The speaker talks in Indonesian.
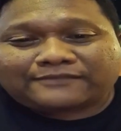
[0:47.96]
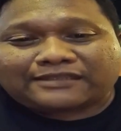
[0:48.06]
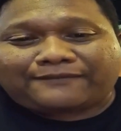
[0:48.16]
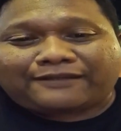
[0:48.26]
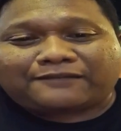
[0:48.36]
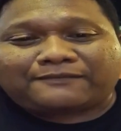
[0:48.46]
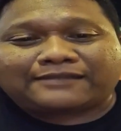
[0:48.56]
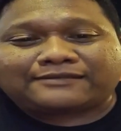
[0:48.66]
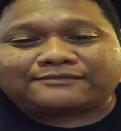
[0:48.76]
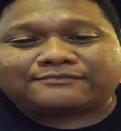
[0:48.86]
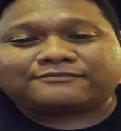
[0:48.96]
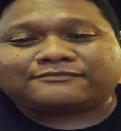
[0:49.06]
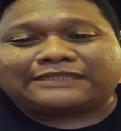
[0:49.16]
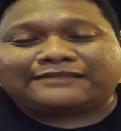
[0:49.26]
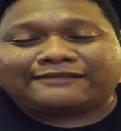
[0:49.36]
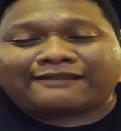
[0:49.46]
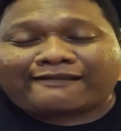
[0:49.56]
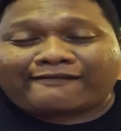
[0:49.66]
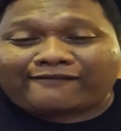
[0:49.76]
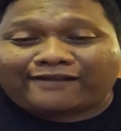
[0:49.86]
Assalamualaikum mas
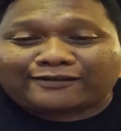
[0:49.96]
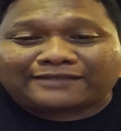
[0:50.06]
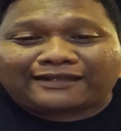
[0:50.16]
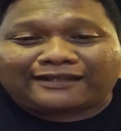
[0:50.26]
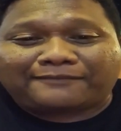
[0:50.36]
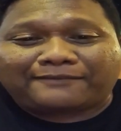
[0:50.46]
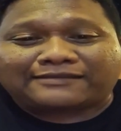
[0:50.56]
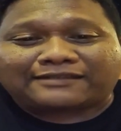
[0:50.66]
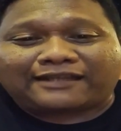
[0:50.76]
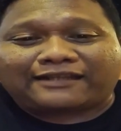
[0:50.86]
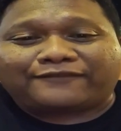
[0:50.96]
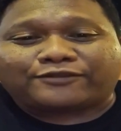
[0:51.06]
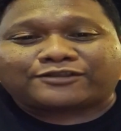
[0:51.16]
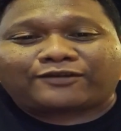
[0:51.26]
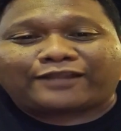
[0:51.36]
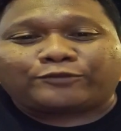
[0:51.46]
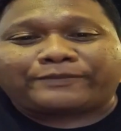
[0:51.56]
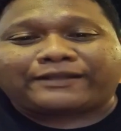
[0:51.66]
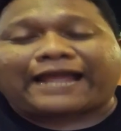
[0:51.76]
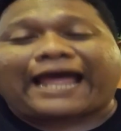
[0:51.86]
Waalaikumsalam Mas Rian info sekolah
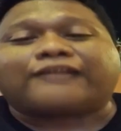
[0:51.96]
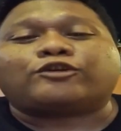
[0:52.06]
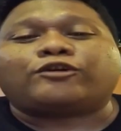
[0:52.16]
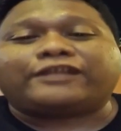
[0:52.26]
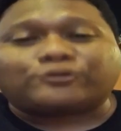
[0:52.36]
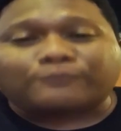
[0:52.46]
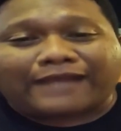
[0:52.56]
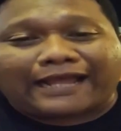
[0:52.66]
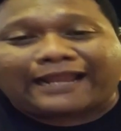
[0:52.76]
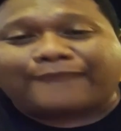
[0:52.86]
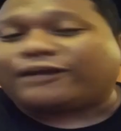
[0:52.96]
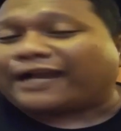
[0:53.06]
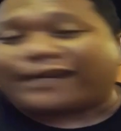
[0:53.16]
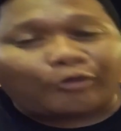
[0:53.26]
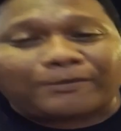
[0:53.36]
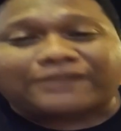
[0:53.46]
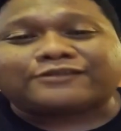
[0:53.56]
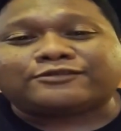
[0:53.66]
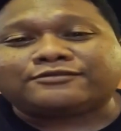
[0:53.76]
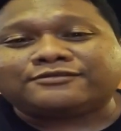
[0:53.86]
nyupir Antoni sumber alam udah nggak ada obat
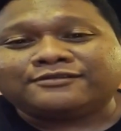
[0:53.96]
itu